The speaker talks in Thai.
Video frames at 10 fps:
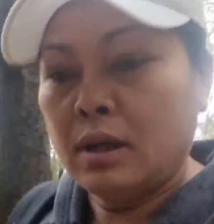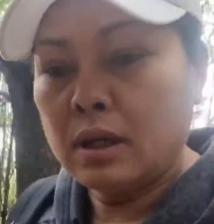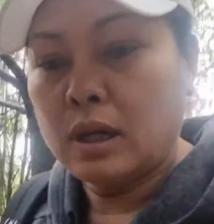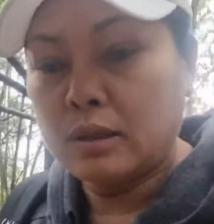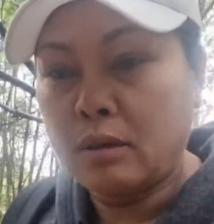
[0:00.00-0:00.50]

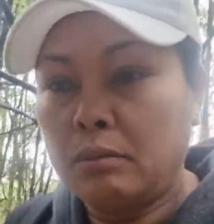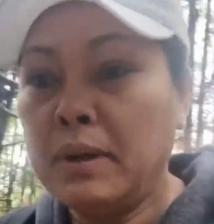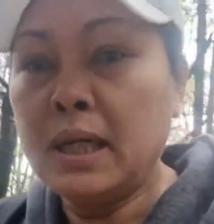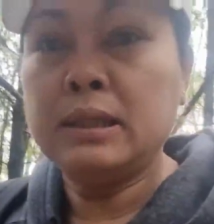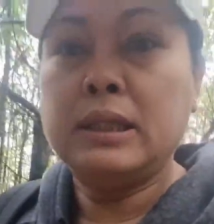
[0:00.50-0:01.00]
ก็ต้อง
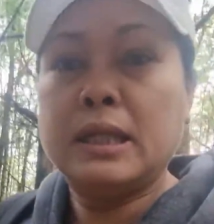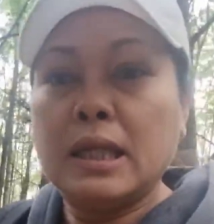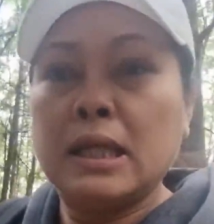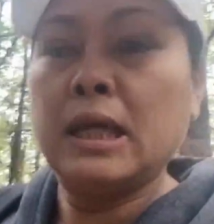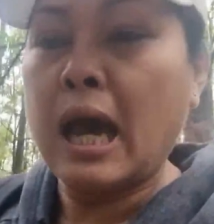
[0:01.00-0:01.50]
เบิ่ง
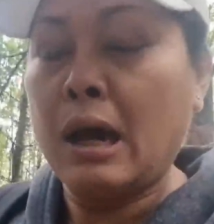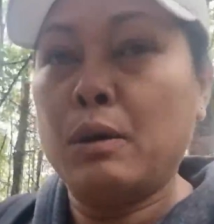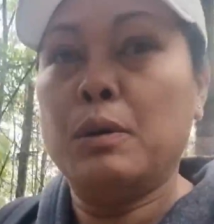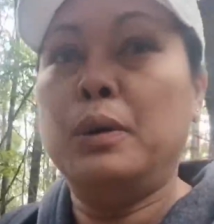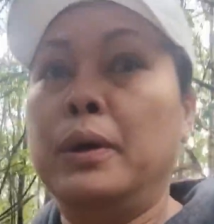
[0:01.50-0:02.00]
ดีๆเอา
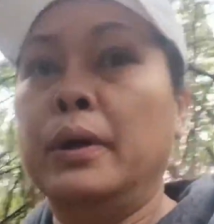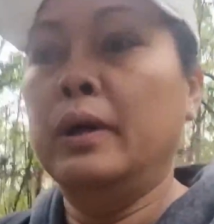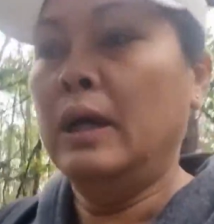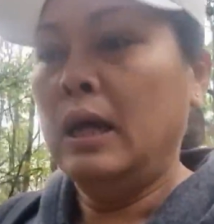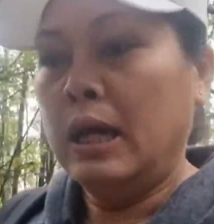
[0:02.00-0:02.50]

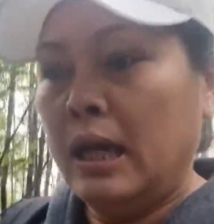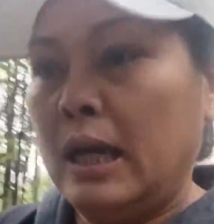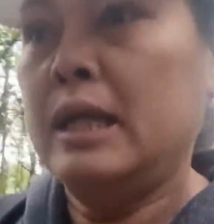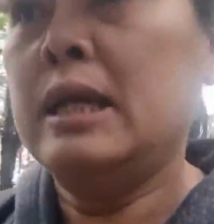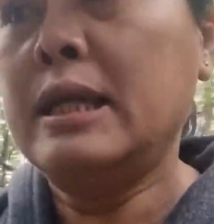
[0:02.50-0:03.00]

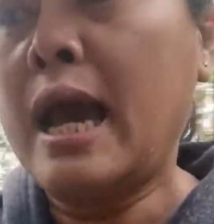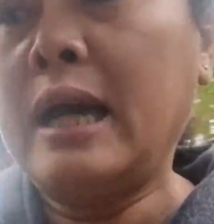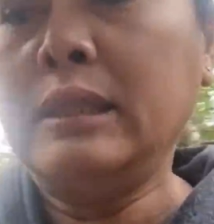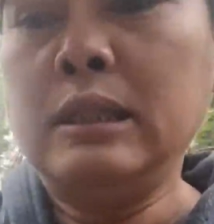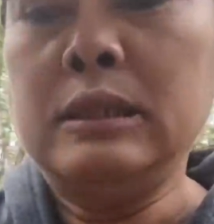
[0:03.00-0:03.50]
อีกอย่าง
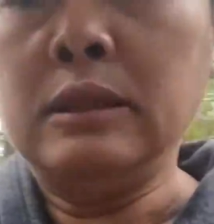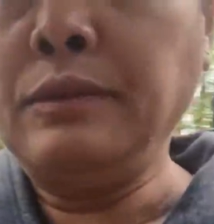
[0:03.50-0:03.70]
หนึ่ง